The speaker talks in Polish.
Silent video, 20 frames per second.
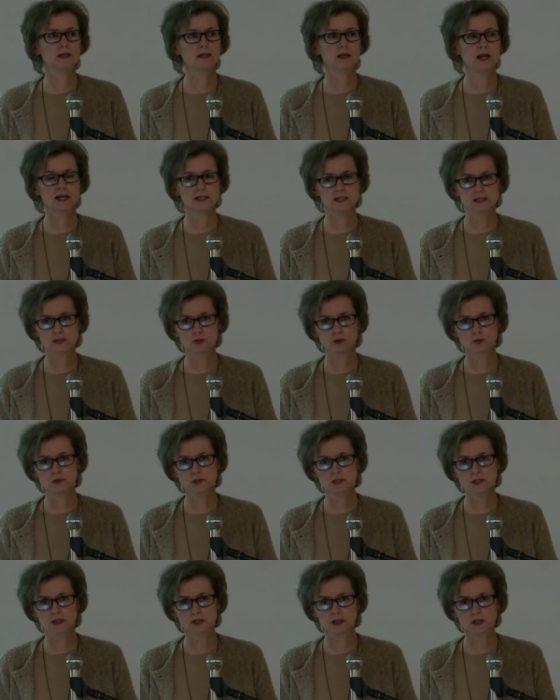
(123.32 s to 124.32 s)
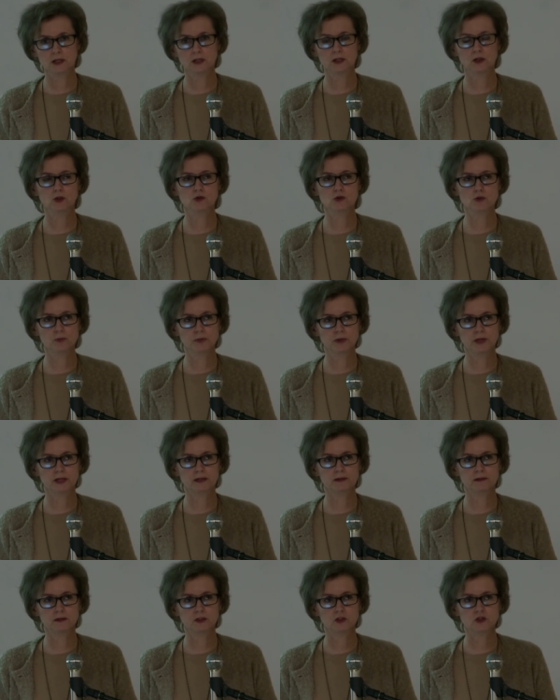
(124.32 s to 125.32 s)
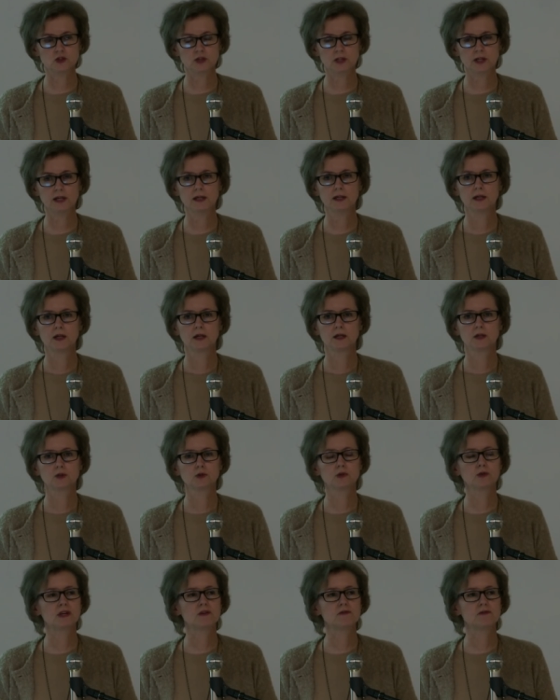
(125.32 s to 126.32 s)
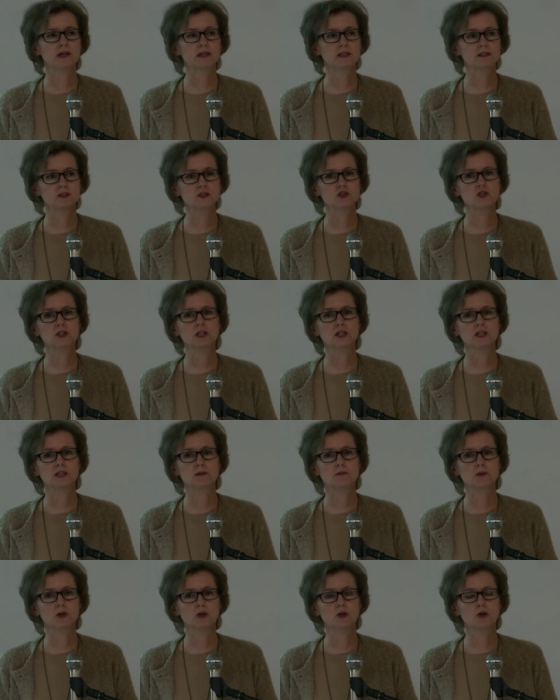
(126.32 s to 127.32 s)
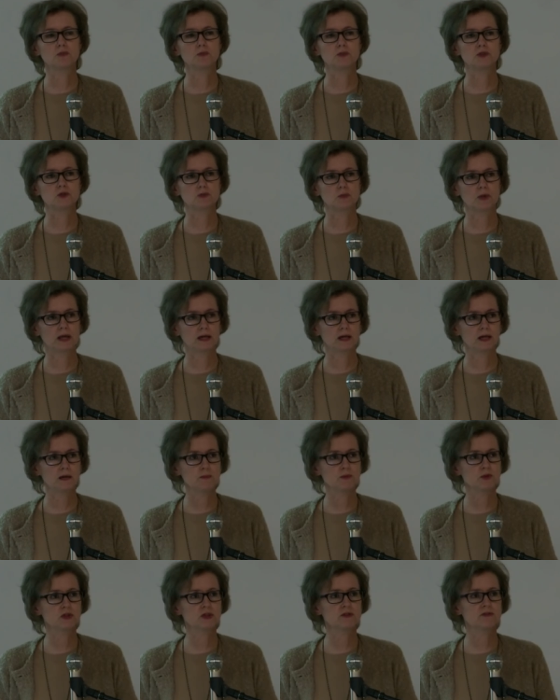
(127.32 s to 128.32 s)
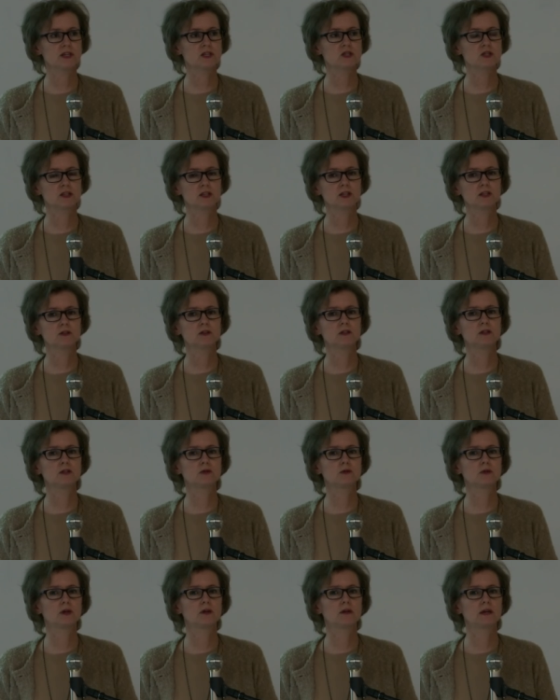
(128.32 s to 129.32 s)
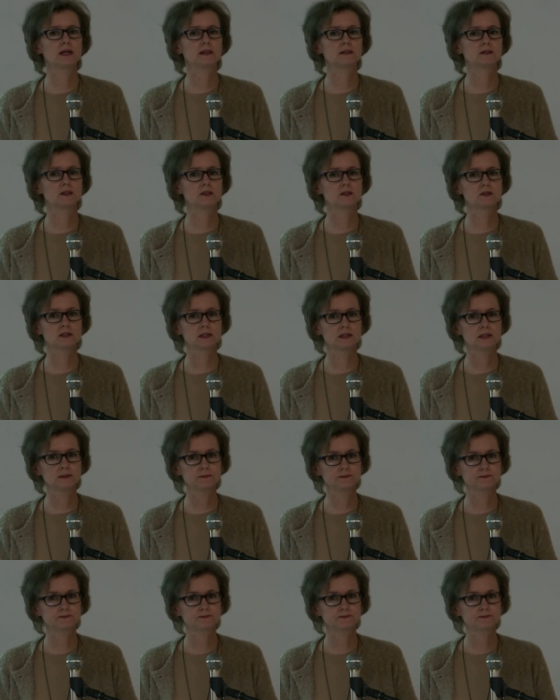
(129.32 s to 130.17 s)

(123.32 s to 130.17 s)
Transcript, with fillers: rasy ludzkie i grupy etniczne, które faktycznie nie mogą pić mleka, ponieważ nie tolerują laktozy